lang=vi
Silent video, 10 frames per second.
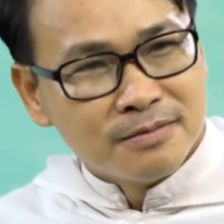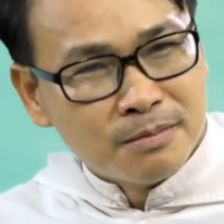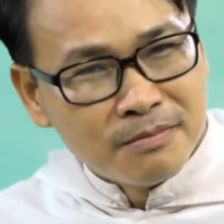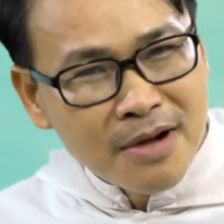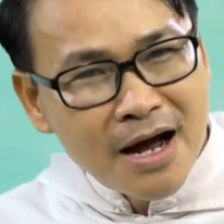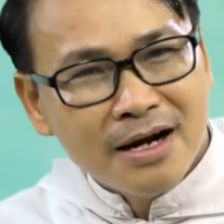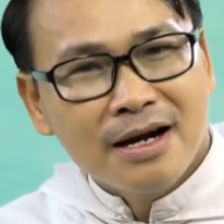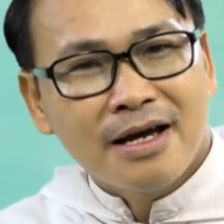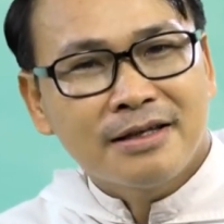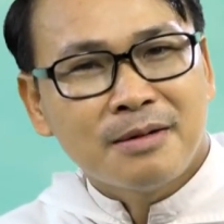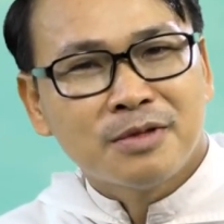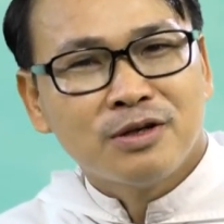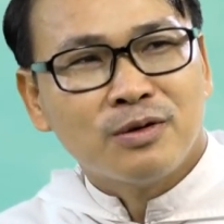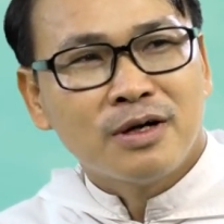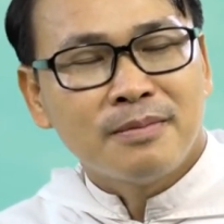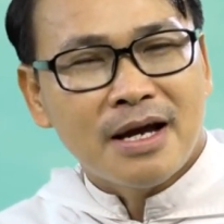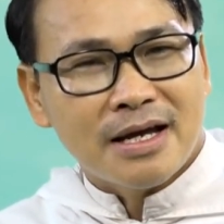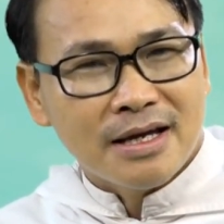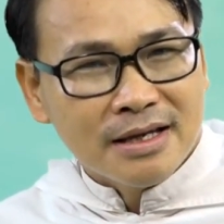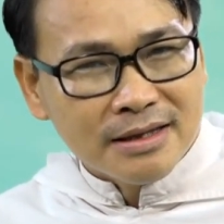mang lấy tâm tình của Đức
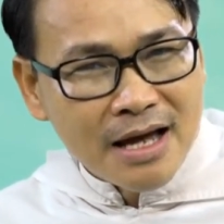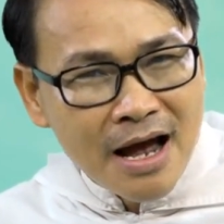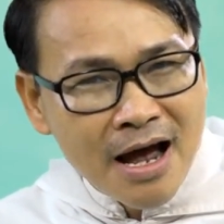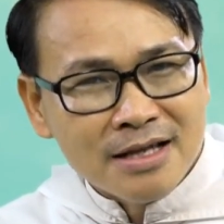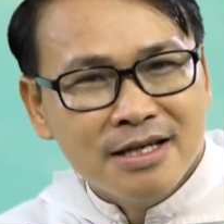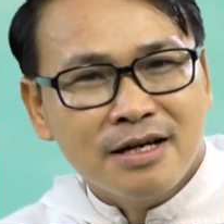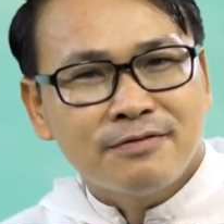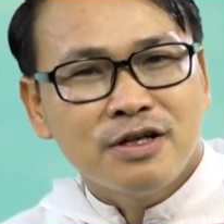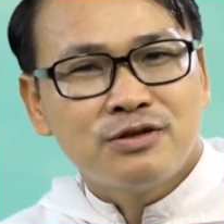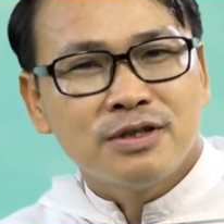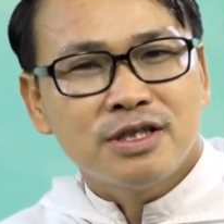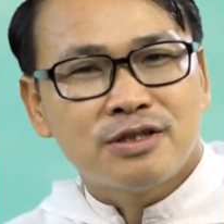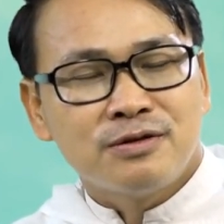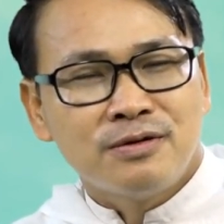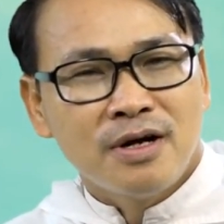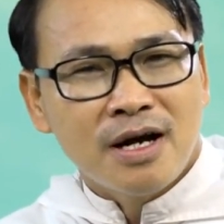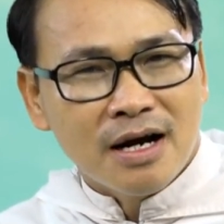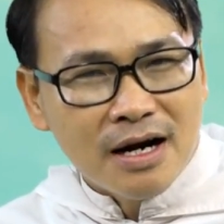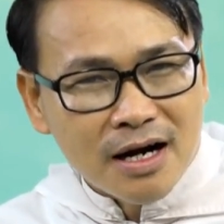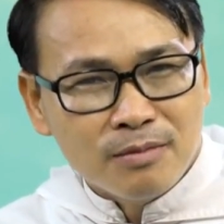Mẹ tha thiết với Chúa Giêsu,
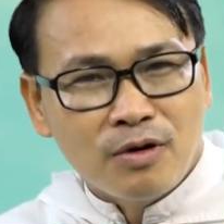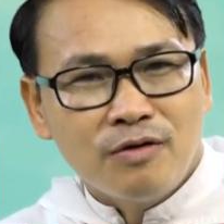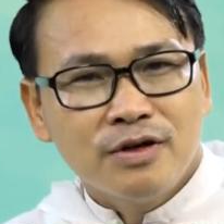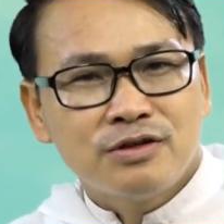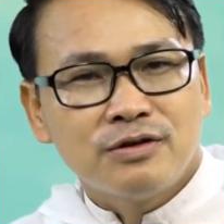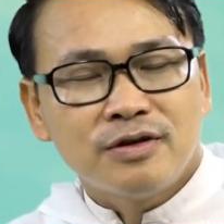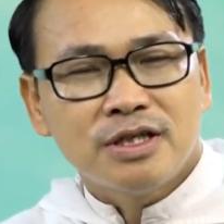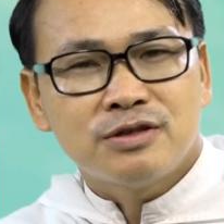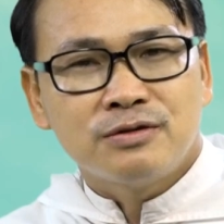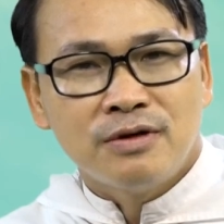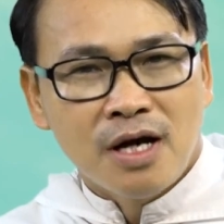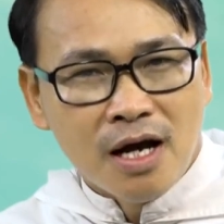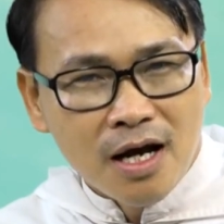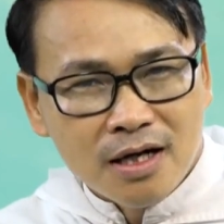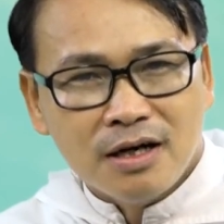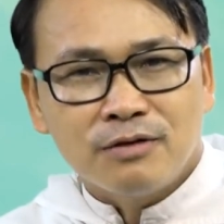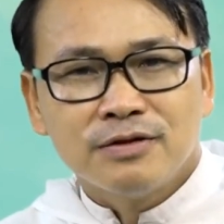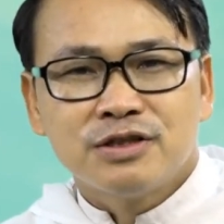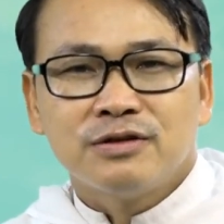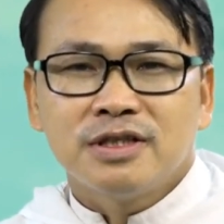gắn bó với Chúa Giêsu, hết
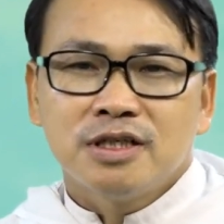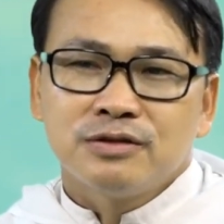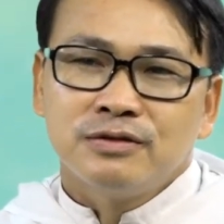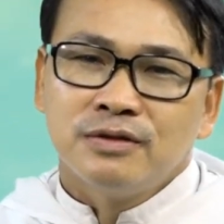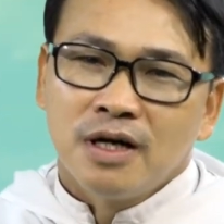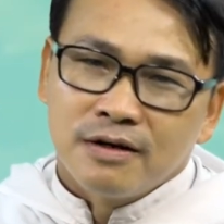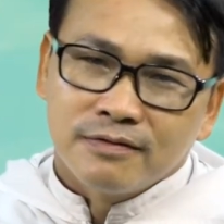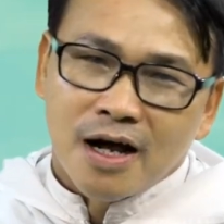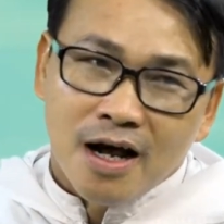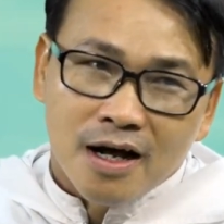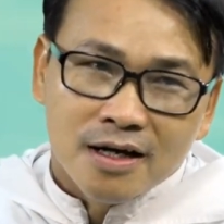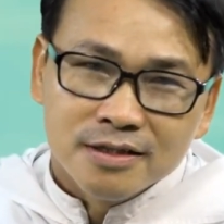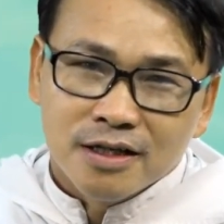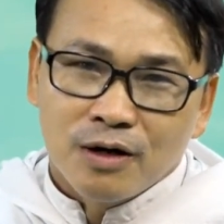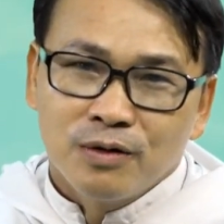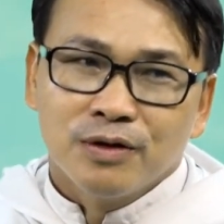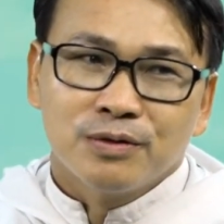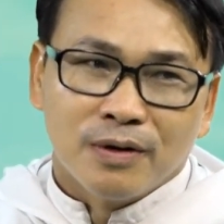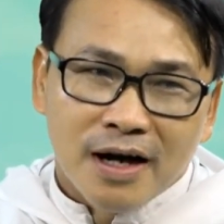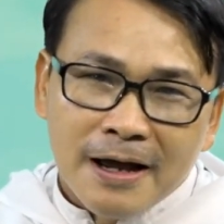lòng vì Chúa Giêsu và giáo hội
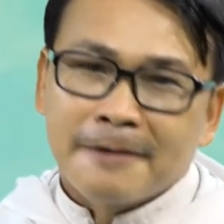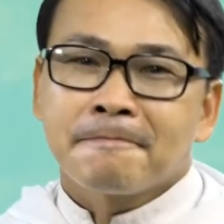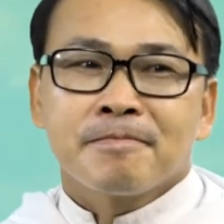của Ngài.